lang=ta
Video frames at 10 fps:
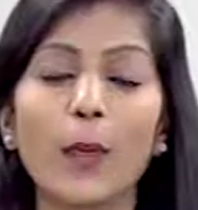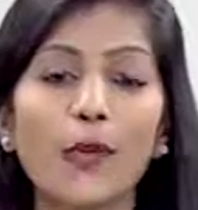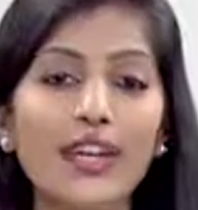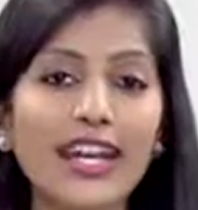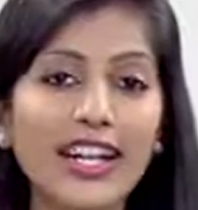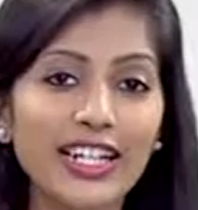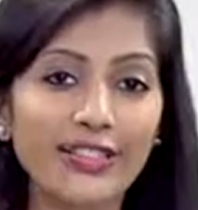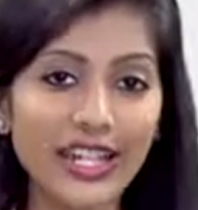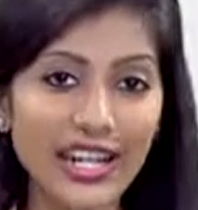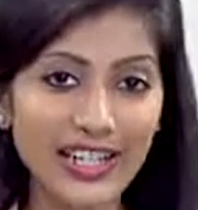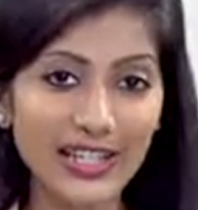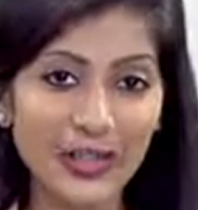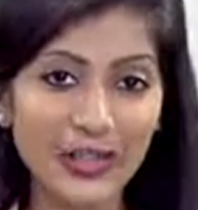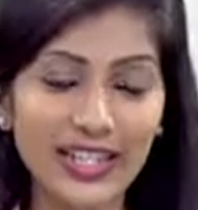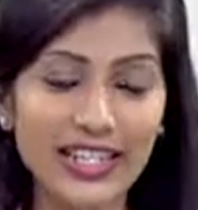முக்கிய நிகழ்வுகளை
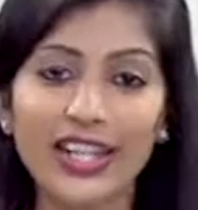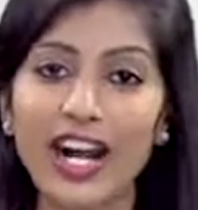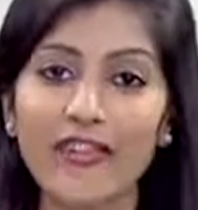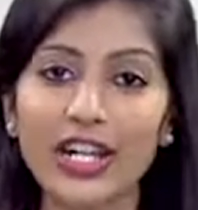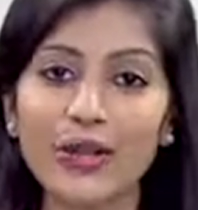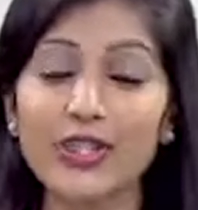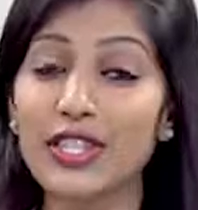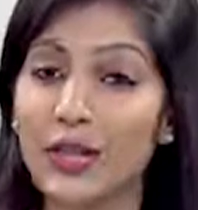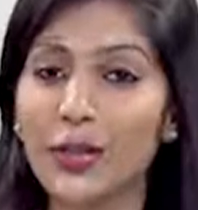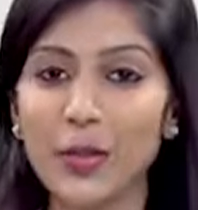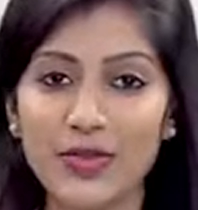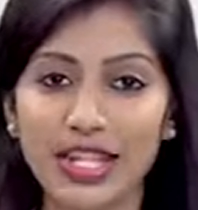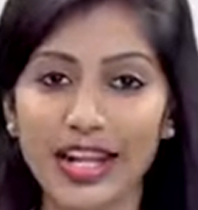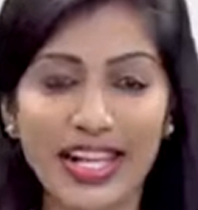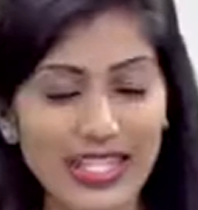அறிந்து கொள்ள காவிரி நியூஸ் யூடியூப்
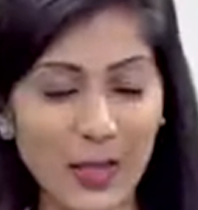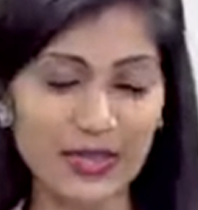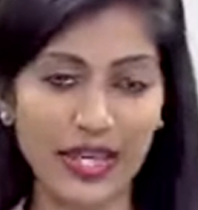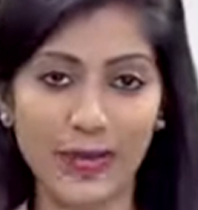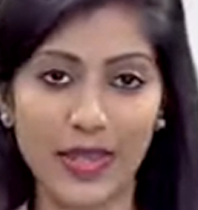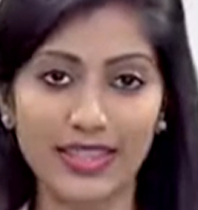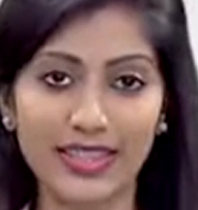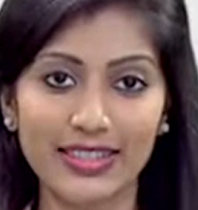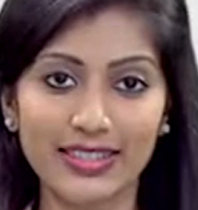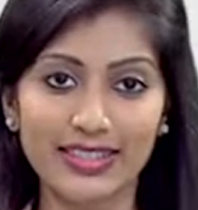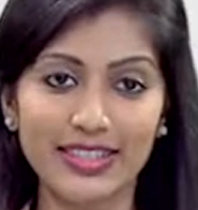சேனலை சப்ஸ்கிரைப் செய்யுங்கள்